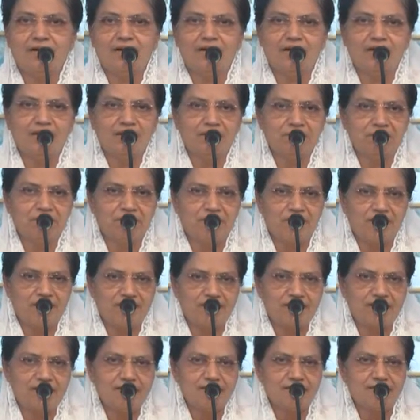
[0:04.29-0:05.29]
ఆయన
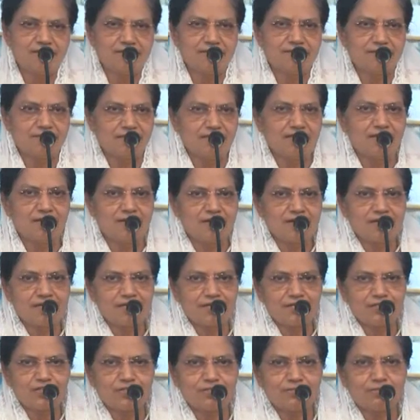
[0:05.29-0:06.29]
ప్రార్థన చేస్తే
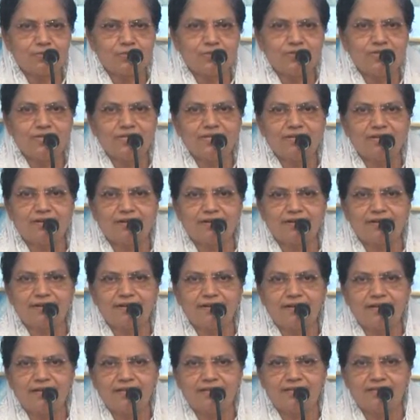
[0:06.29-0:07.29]
ఆకాశం నుండి
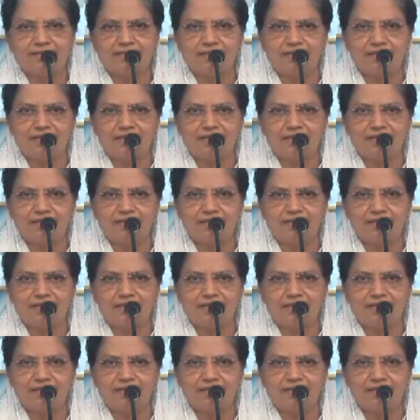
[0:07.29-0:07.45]
అగ్ని